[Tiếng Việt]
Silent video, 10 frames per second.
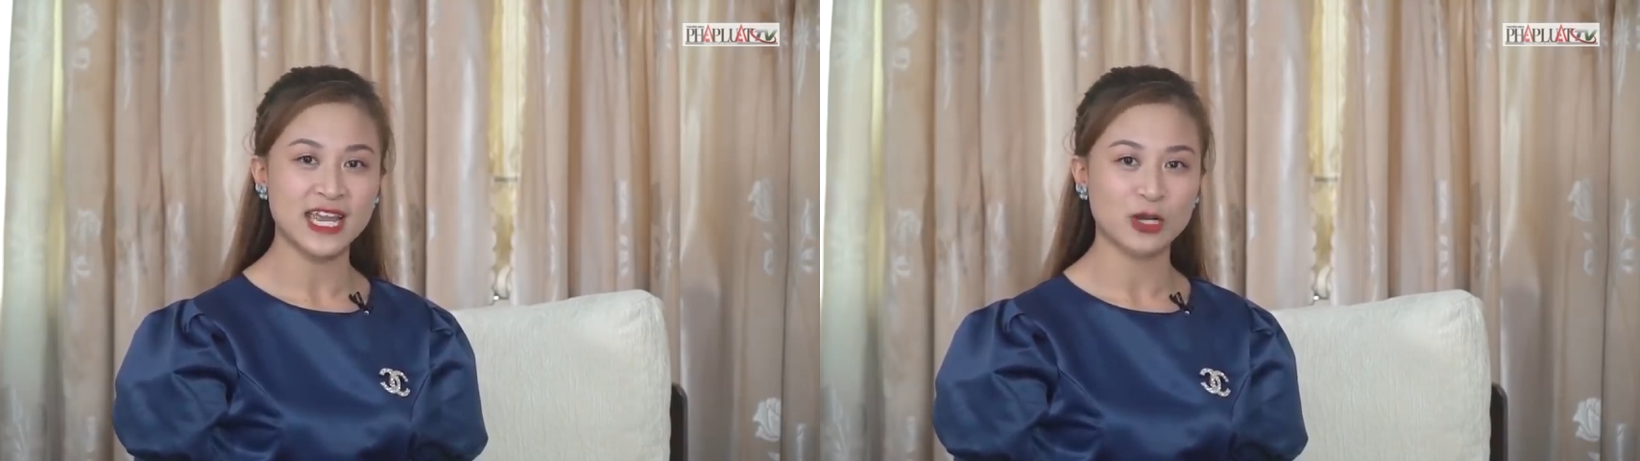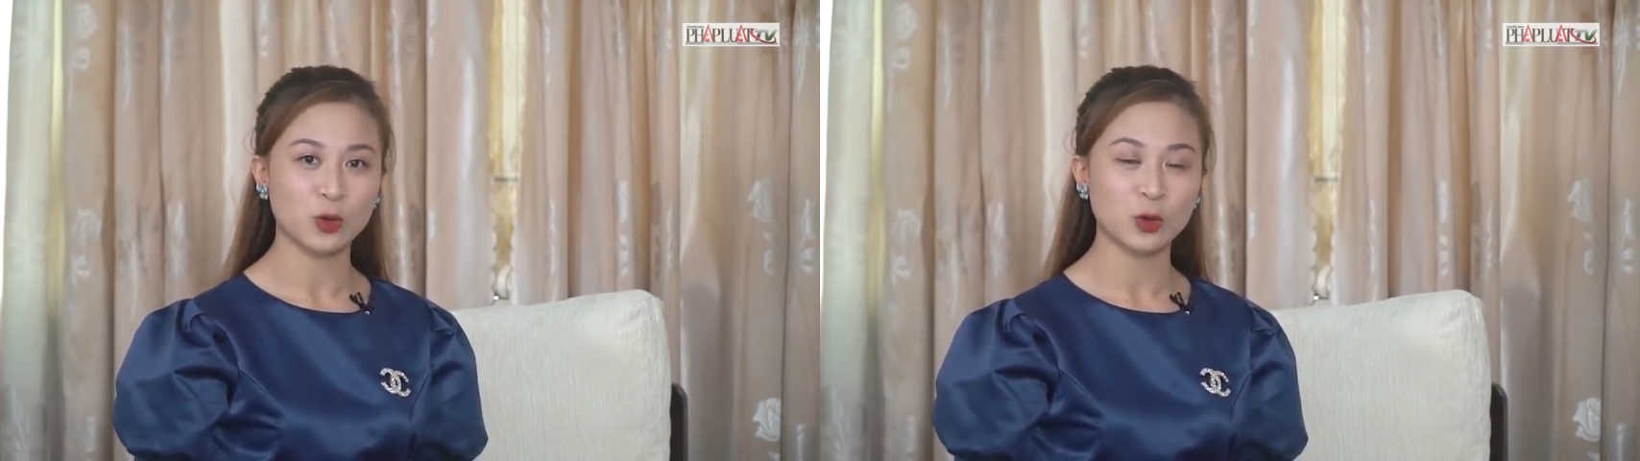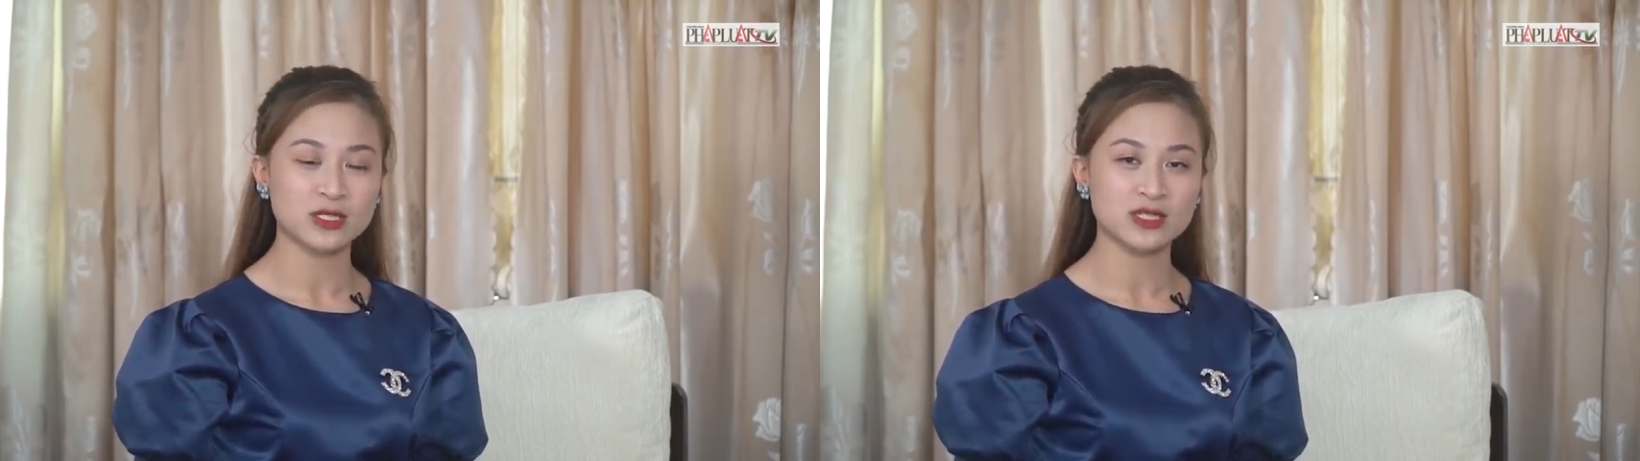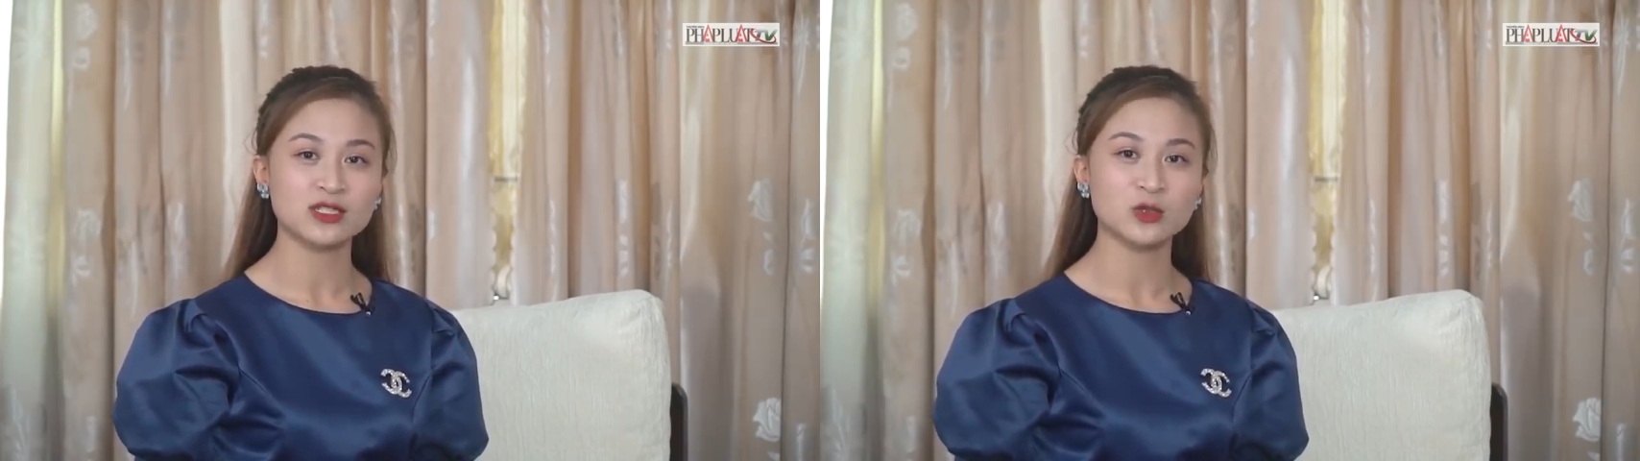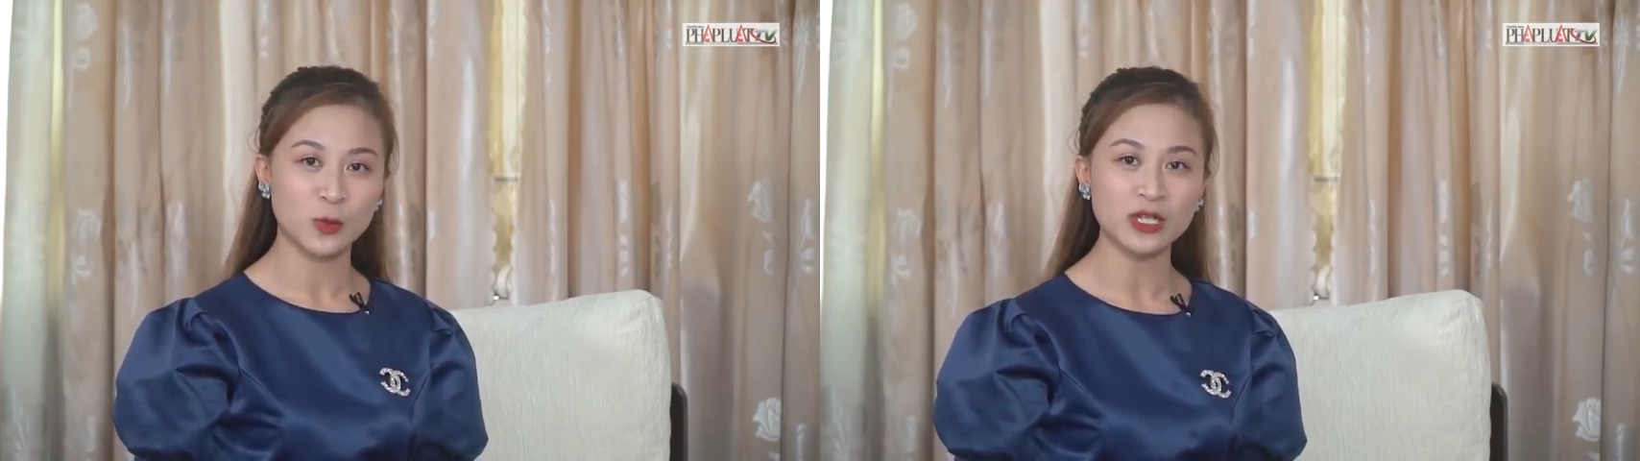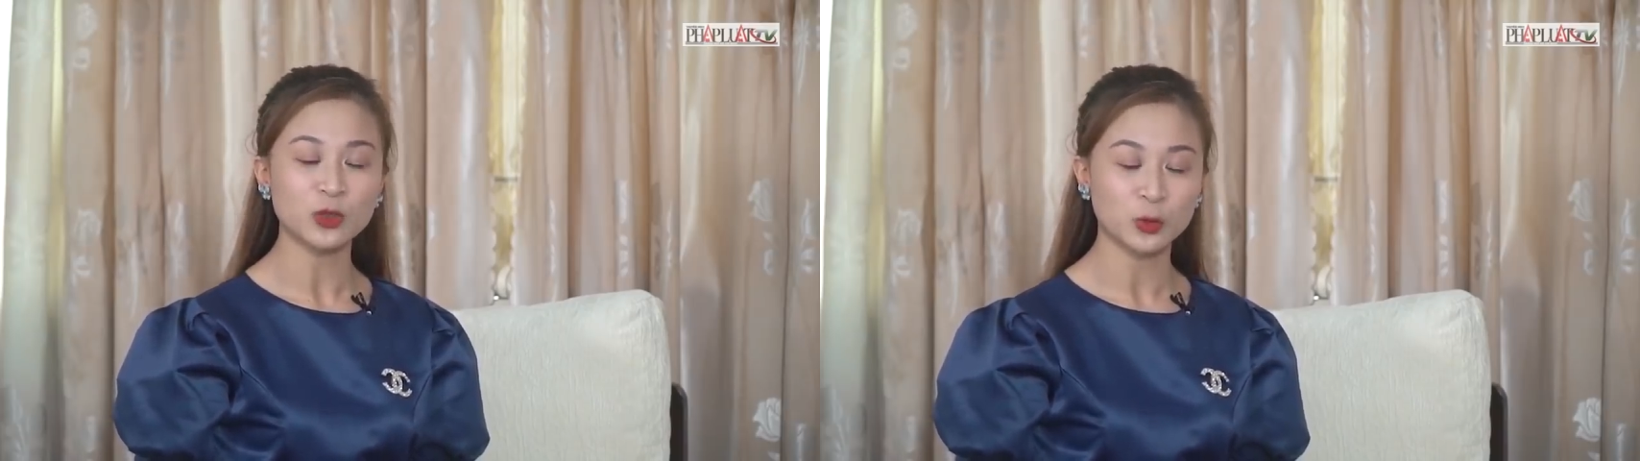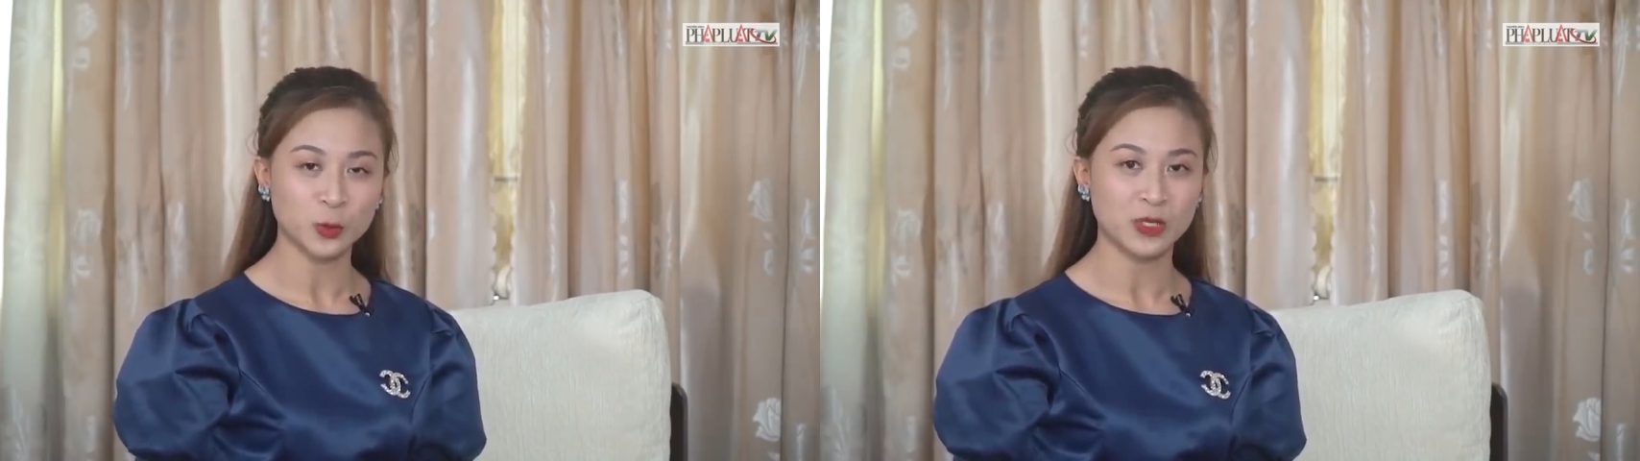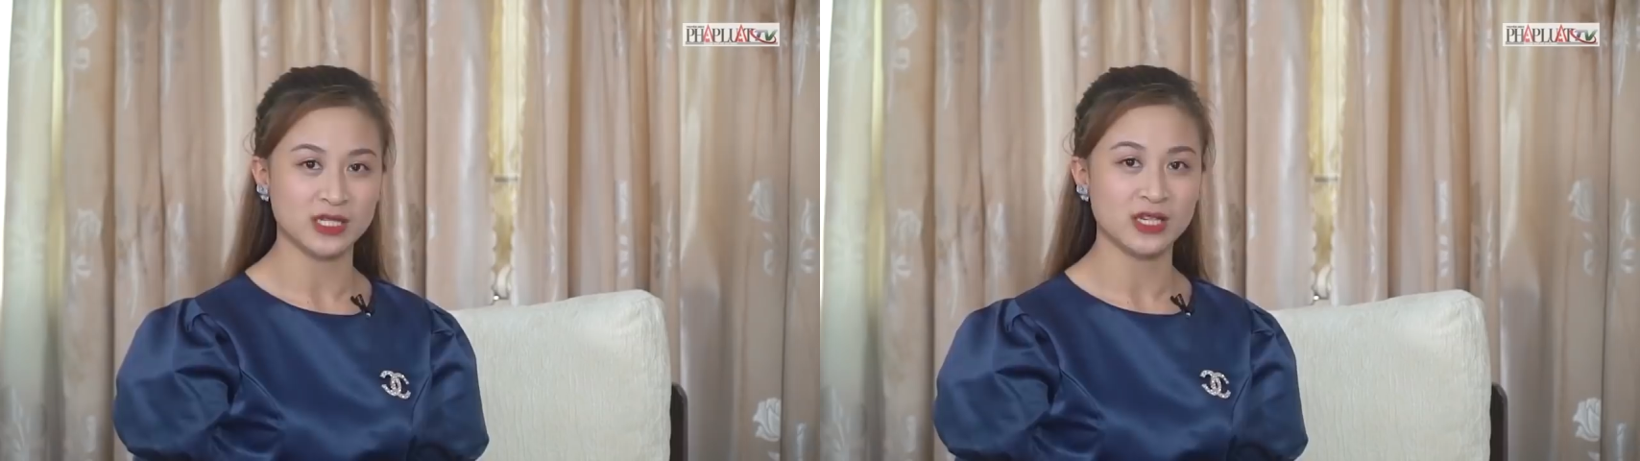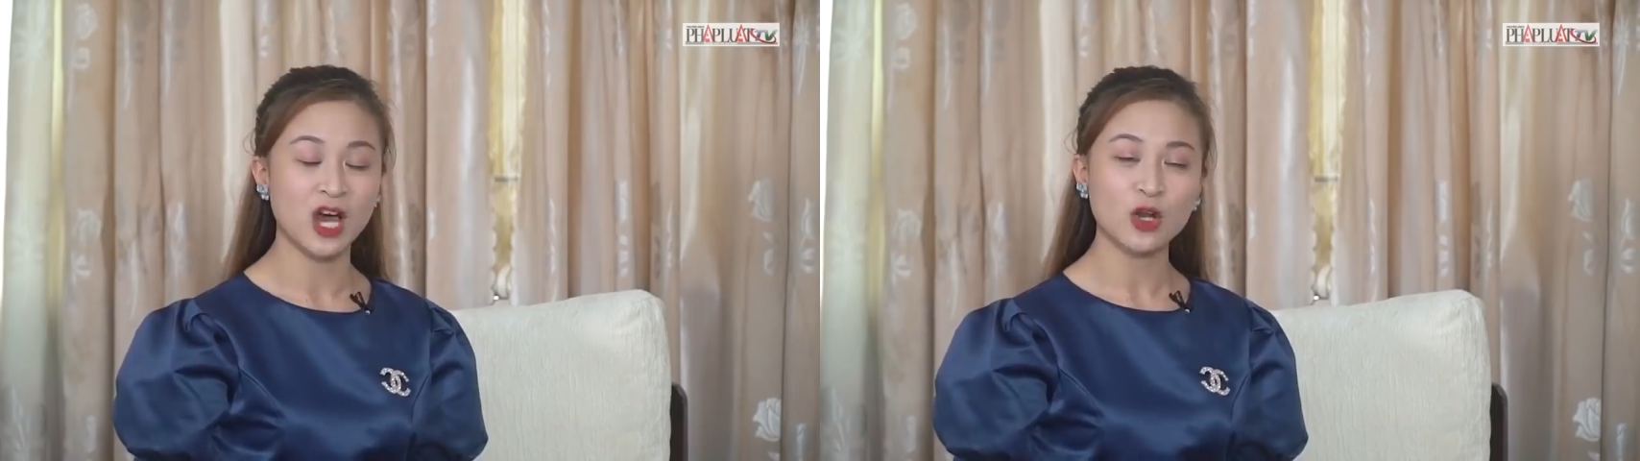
sẻ của luật sư Nguyễn Thu Thủy,